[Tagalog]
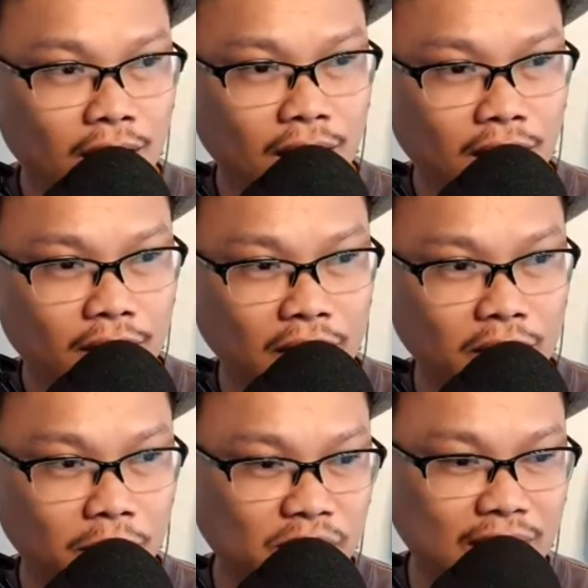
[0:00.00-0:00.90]
Uh,
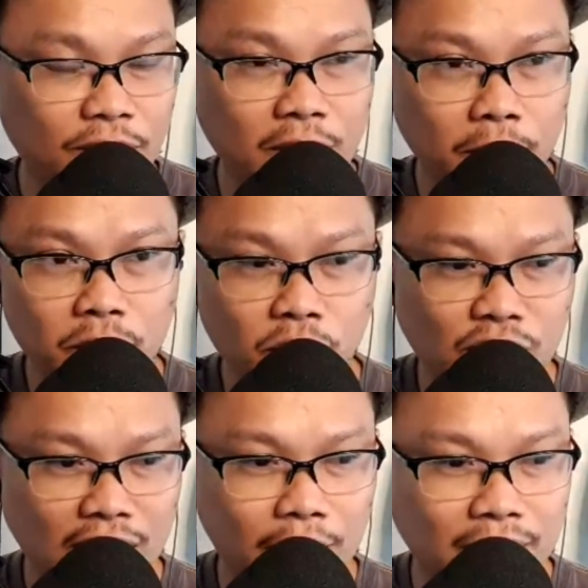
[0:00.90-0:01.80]
round number 7 na po doon
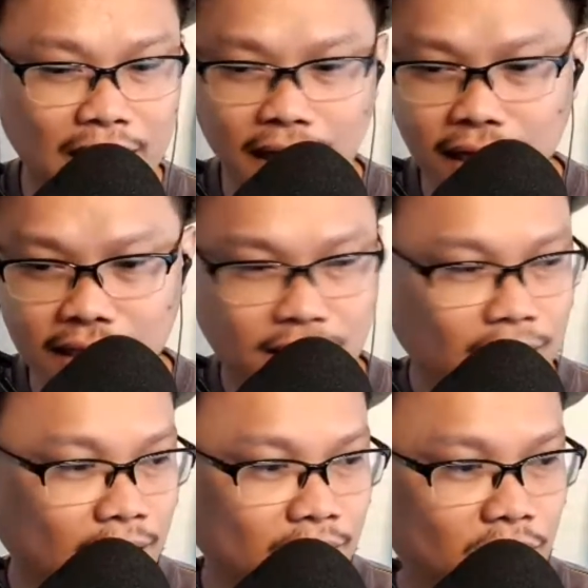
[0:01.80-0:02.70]
sa kabila at
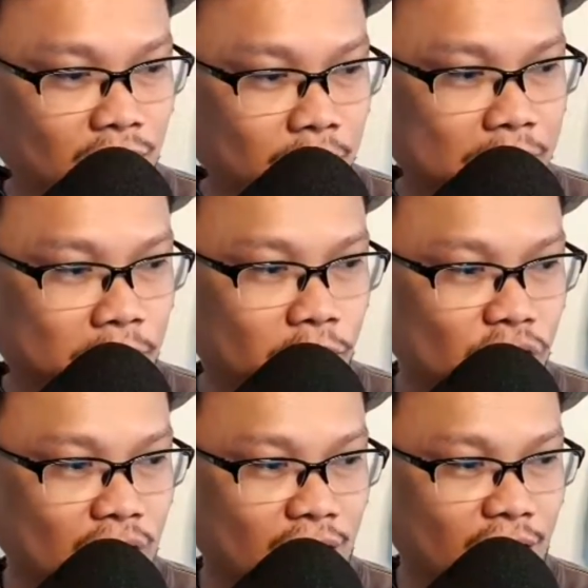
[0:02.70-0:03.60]
uh, dito naman po
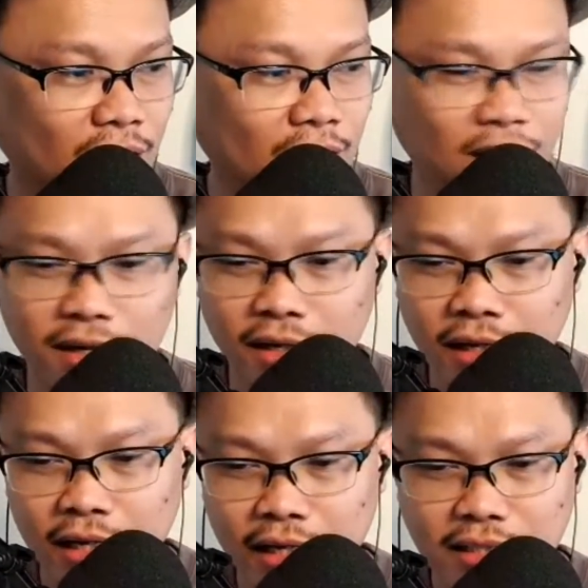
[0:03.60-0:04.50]
sa
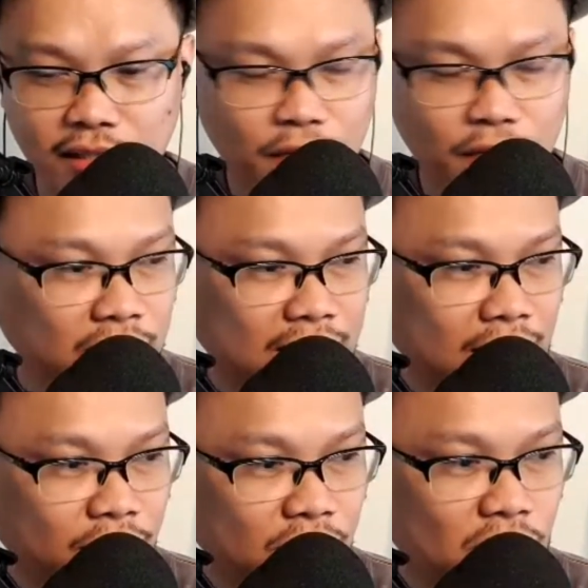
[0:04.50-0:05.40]
kay Javonte
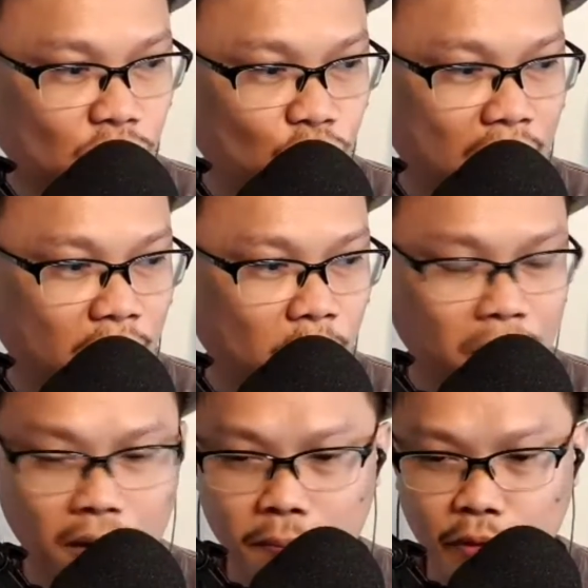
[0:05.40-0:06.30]
Davis is round
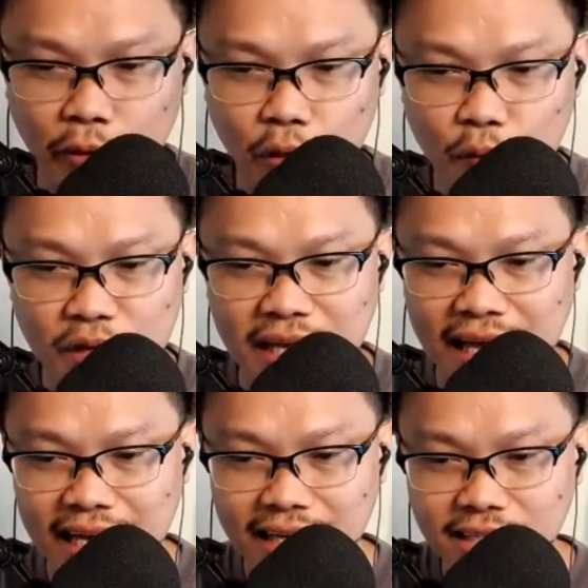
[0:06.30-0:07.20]
number 3
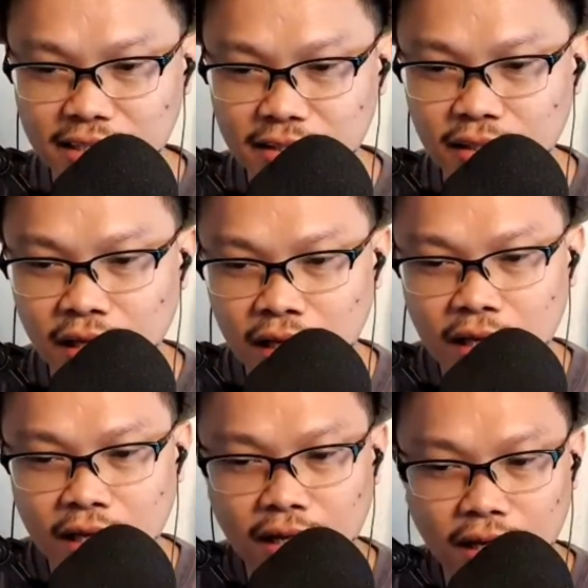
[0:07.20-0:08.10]
action
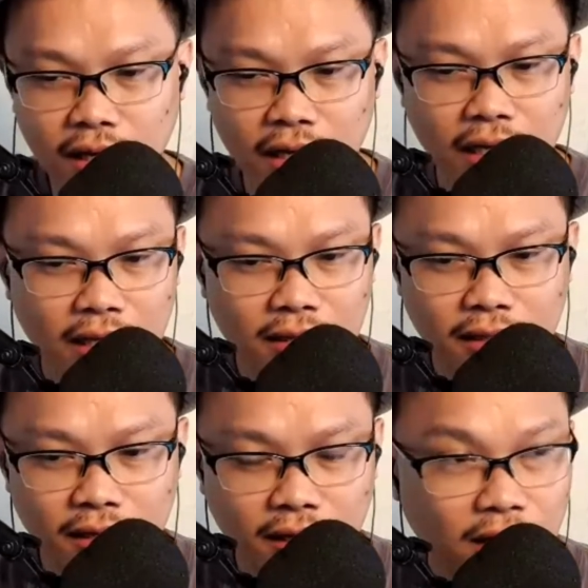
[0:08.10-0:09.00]
uh, and
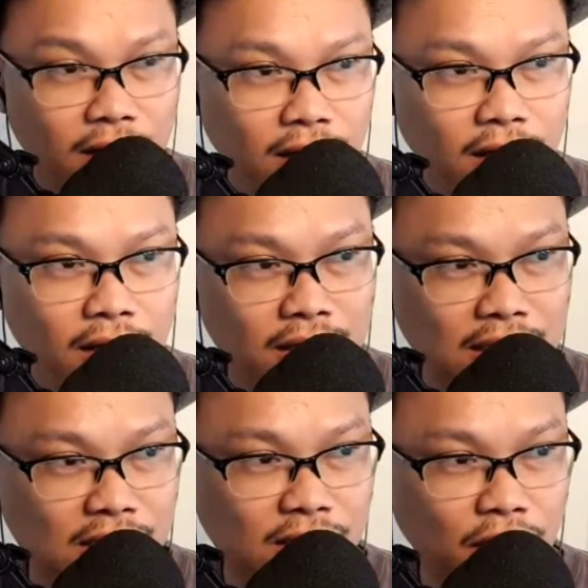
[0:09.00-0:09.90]
uh,
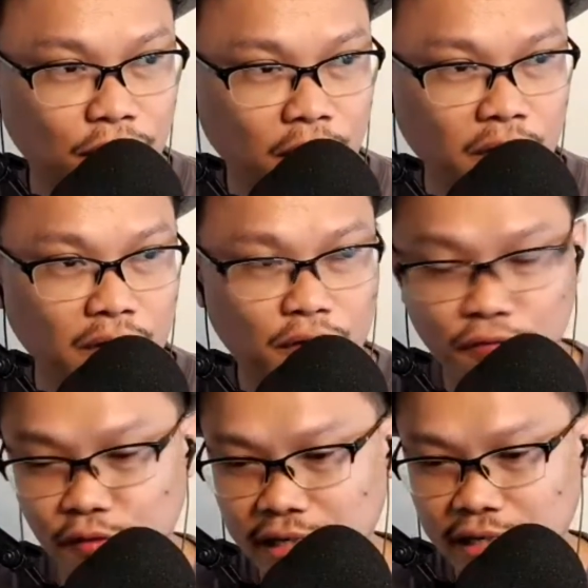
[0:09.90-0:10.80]
this is a very good
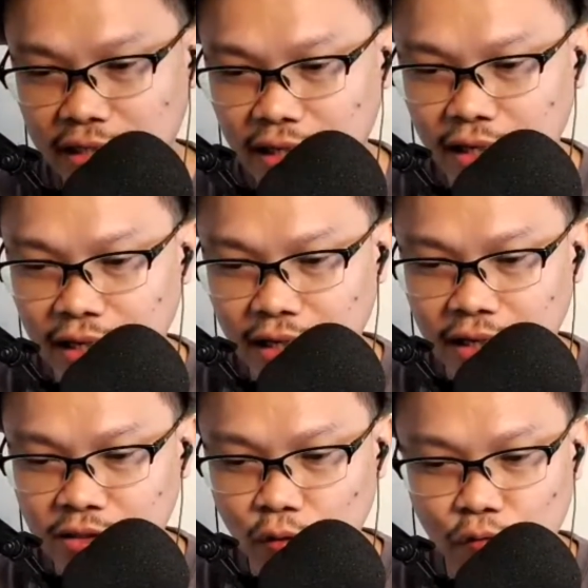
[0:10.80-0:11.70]
fight
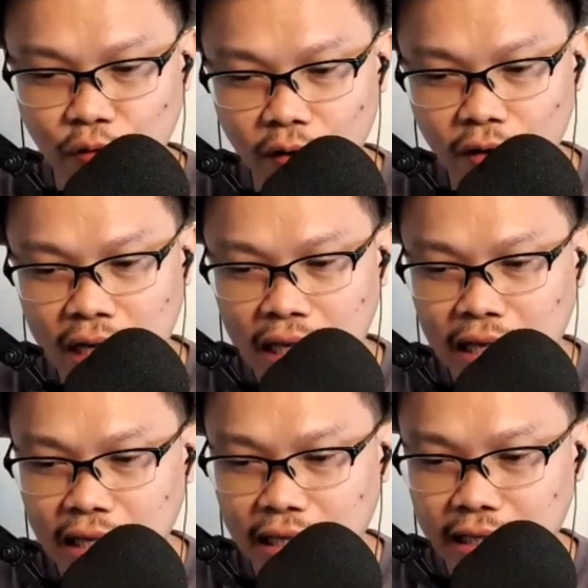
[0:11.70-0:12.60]
uh, so far
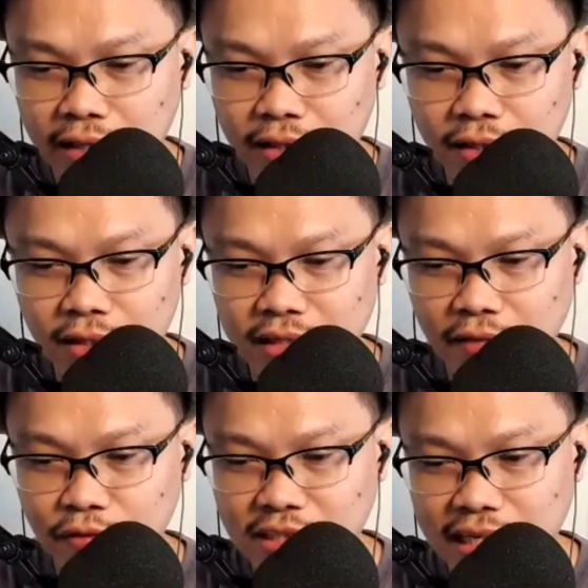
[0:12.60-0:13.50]
and uh,
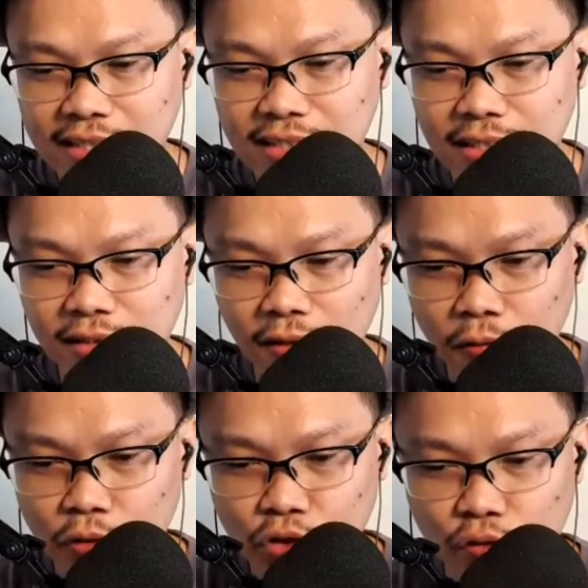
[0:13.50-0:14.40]
Davis and Santa
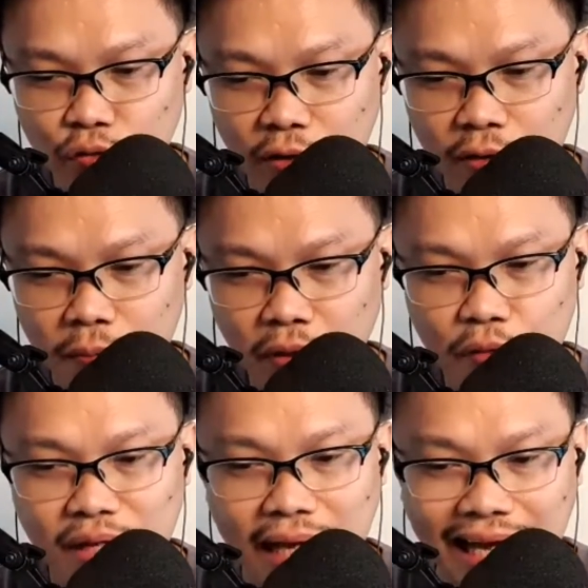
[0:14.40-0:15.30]
Cruz round number
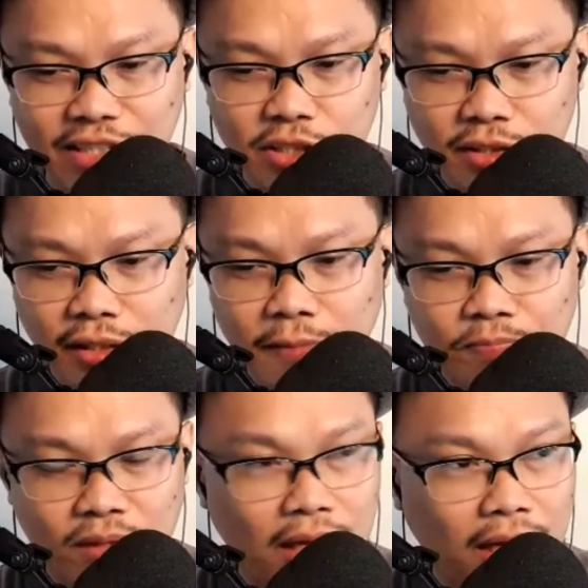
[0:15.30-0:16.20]
3 action
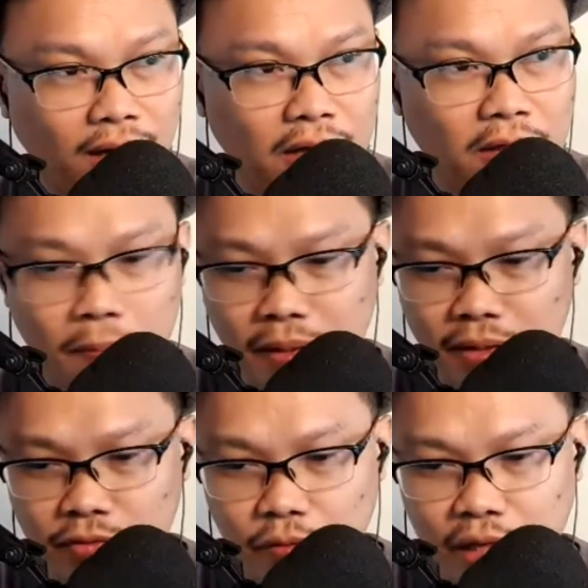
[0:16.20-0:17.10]
they are in the
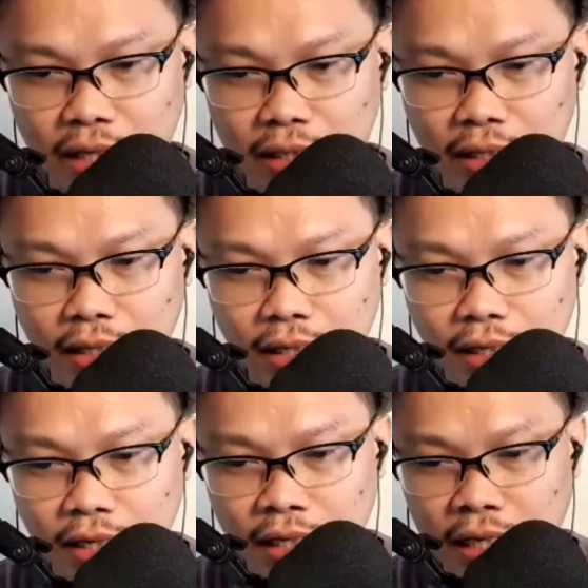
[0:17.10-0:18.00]
middle of the ring
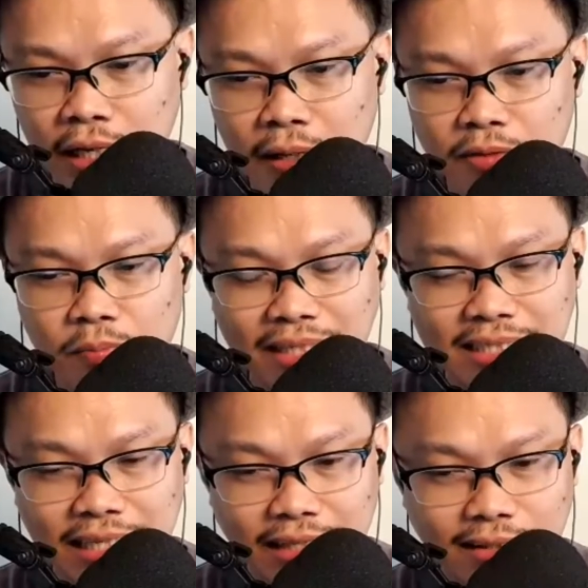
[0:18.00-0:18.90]
naka
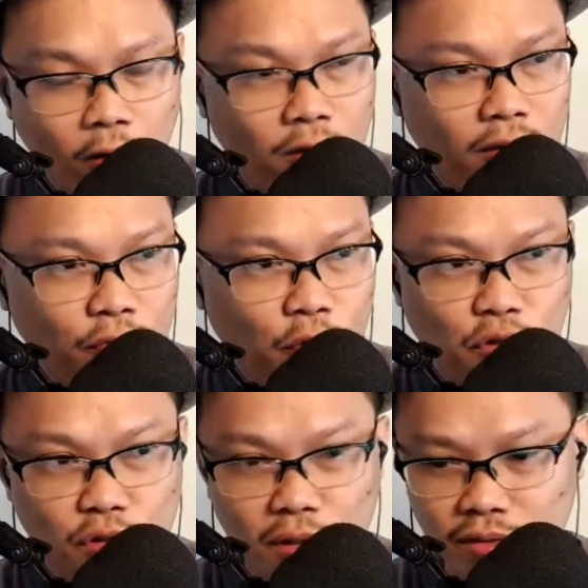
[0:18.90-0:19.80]
Mexican color po
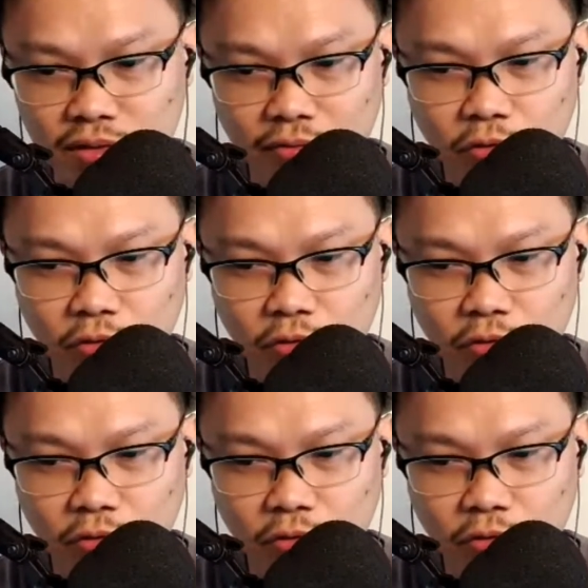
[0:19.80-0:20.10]
si Jer